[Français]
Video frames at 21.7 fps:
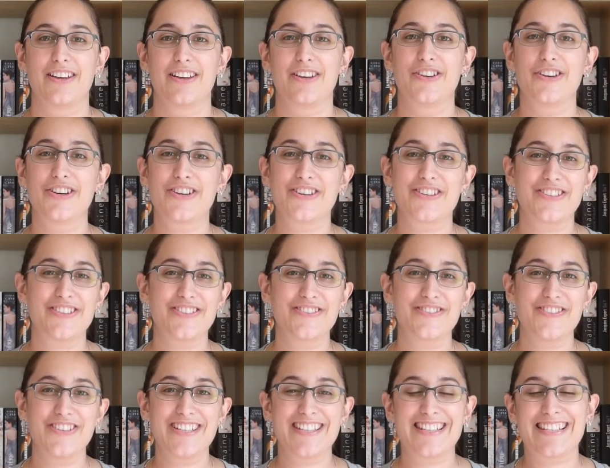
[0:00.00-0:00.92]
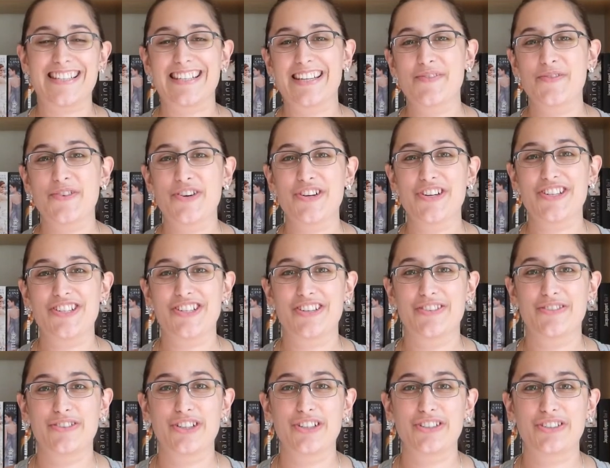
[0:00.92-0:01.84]
Coucou tout le monde, c'est Maud,
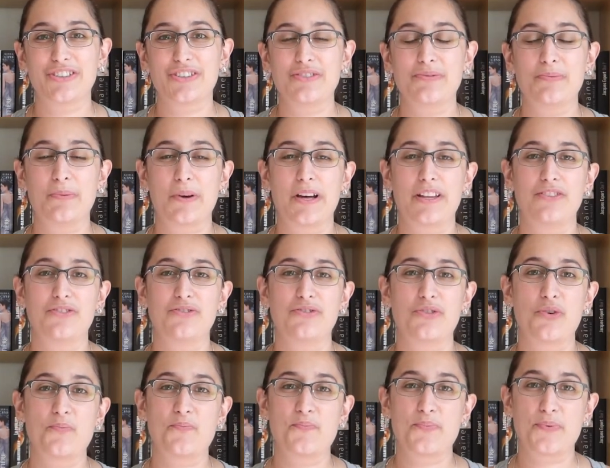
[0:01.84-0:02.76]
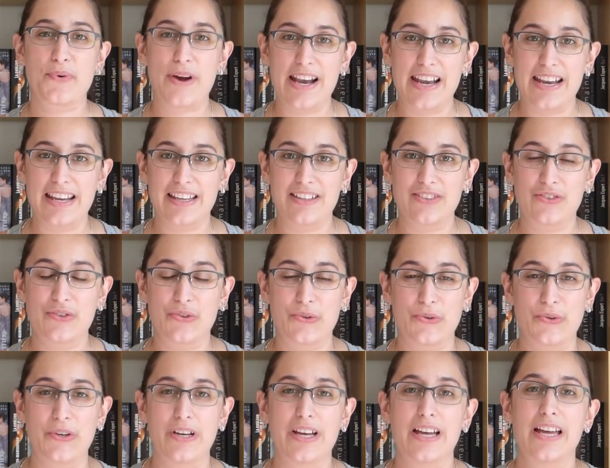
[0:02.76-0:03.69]
je vous retrouve pour un nouveau point
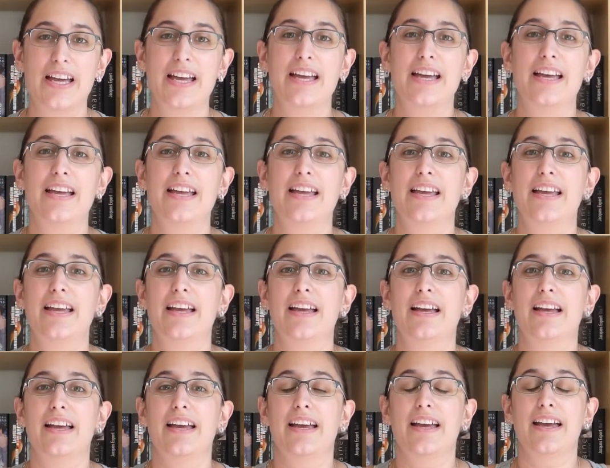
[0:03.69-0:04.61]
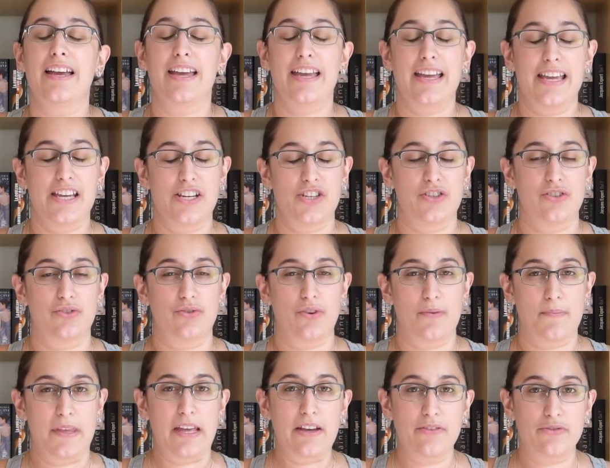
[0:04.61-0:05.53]
lecture. Et je
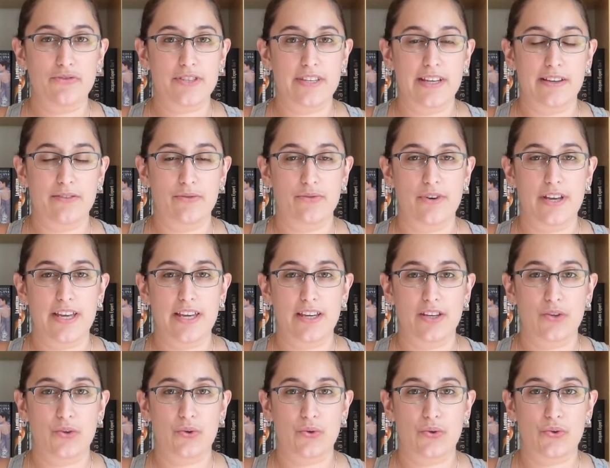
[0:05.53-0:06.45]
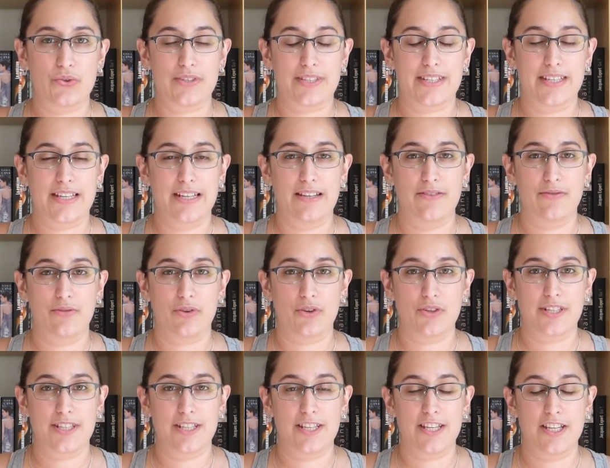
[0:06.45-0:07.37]
dois bien vous avouer que ces livres
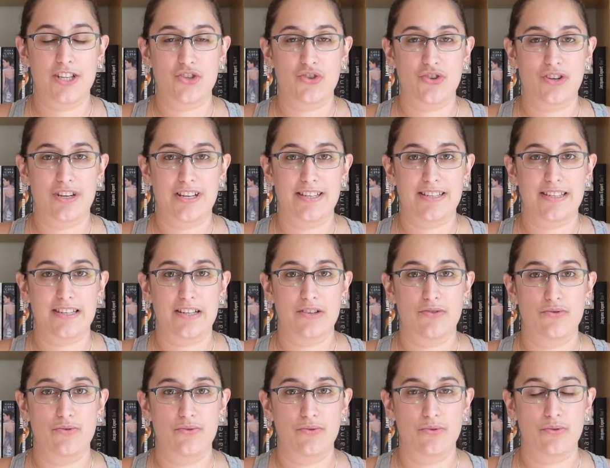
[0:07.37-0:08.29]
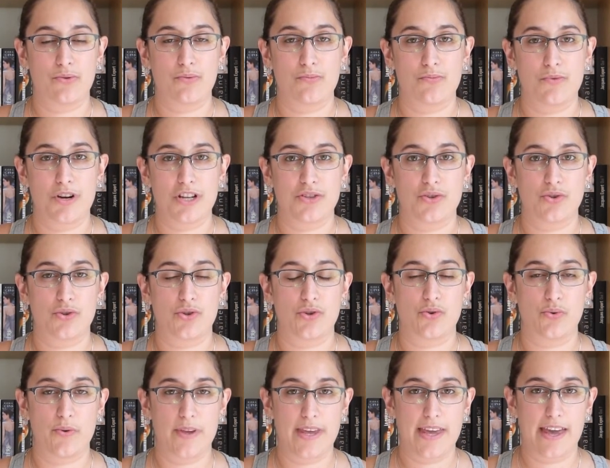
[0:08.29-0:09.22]
aussi je les ai lus au mois de
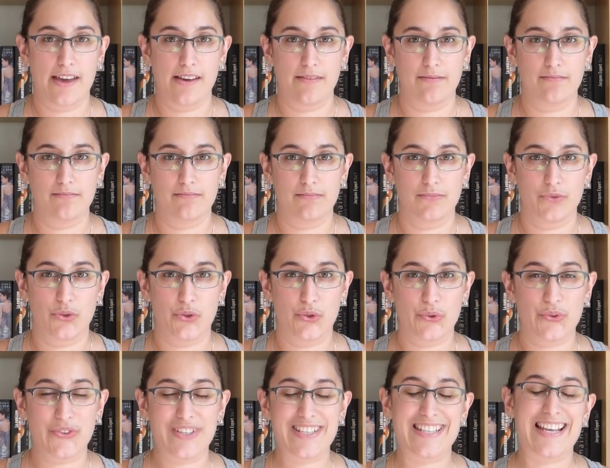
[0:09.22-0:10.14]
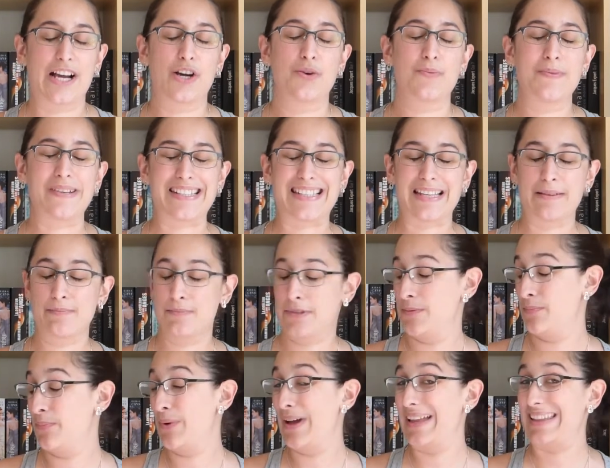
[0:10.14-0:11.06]
juillet. Donc ça commence un
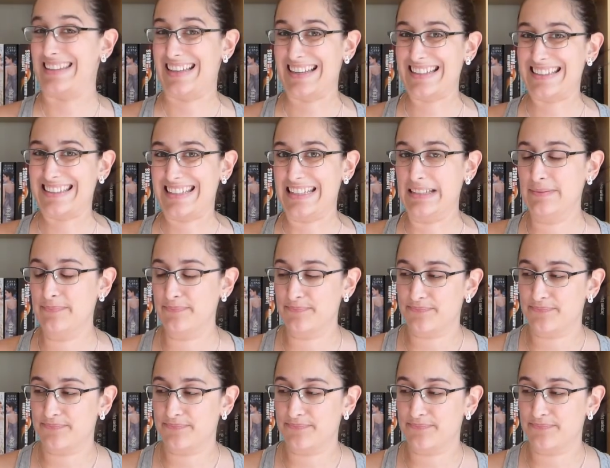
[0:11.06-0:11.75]
petit peu à dater.